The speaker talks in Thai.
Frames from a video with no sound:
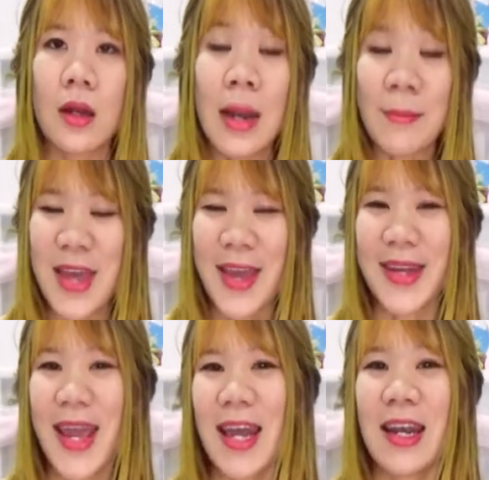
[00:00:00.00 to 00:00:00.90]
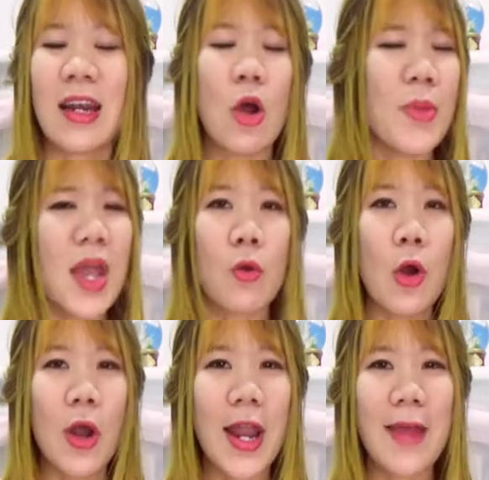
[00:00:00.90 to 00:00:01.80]
ลำไยแทน เราไม่เอา
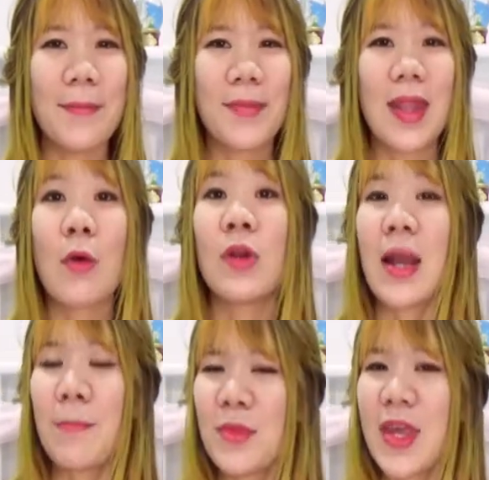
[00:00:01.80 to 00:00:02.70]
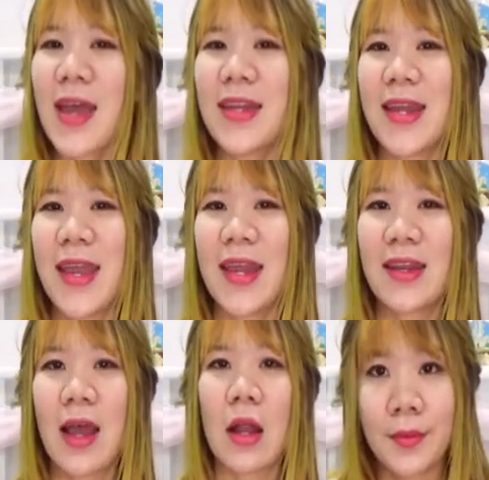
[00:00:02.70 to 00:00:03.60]
เงาะละ เราลำไยแทน
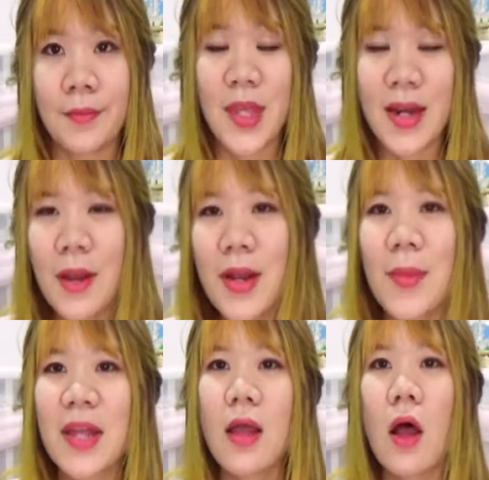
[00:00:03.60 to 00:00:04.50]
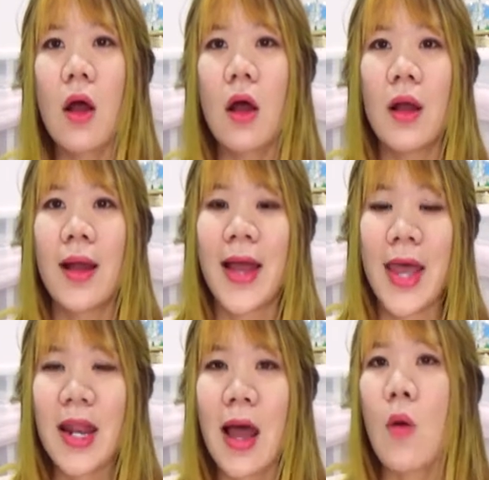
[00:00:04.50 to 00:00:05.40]
ค่ะ จากนั้นทำอะไรต่อ
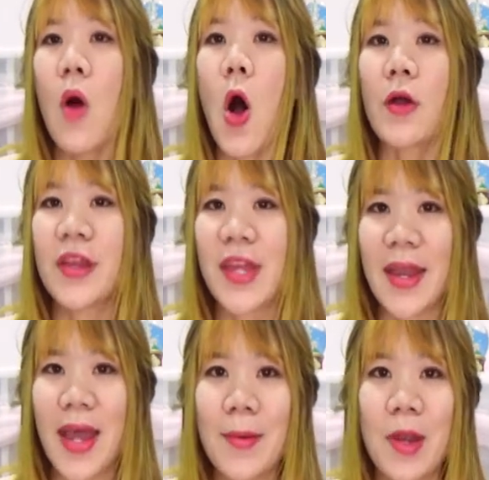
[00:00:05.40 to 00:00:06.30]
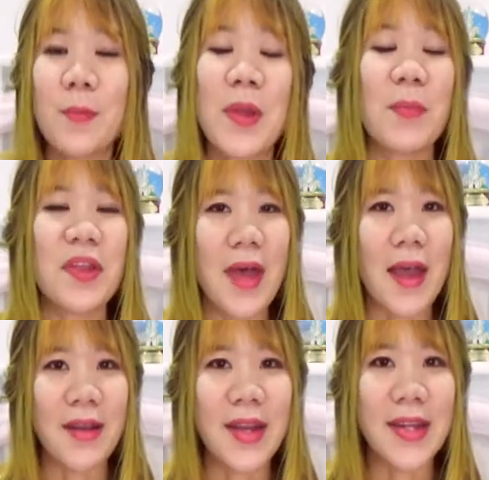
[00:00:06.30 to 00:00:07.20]
ให้เราออกเสียงคำนั้นเป็นภาษา
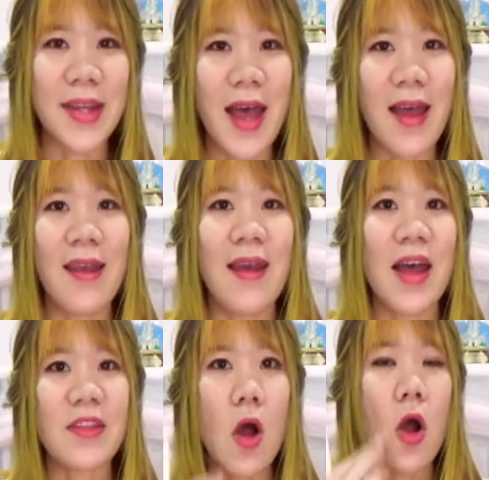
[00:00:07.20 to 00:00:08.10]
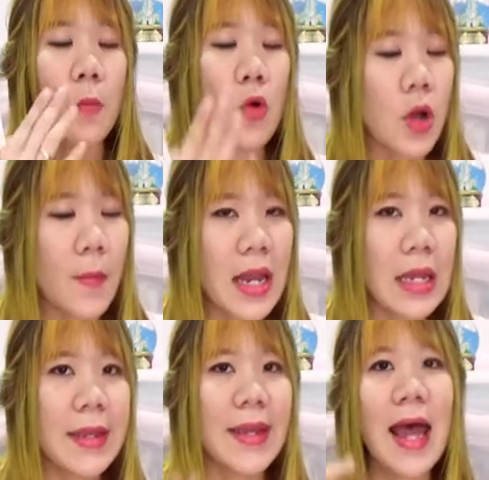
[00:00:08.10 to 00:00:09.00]
อังกฤษค่ะ อาจจะออกพูดออกมา
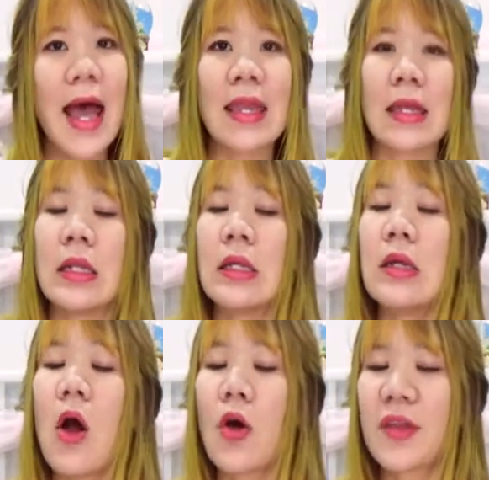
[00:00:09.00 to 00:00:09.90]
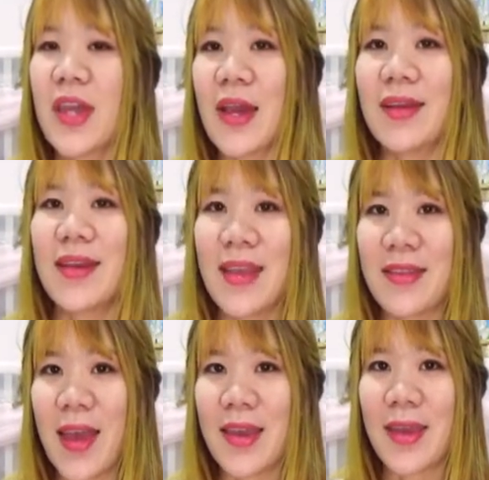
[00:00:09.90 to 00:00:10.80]
เลยก็ได้ หรือออกเสียงใน
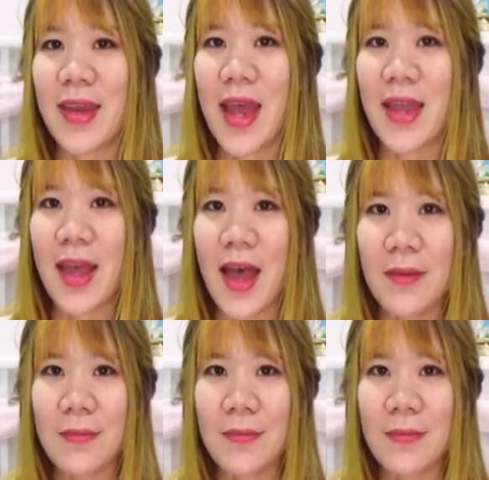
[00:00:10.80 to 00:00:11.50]
ใจก็ได้ค่ะ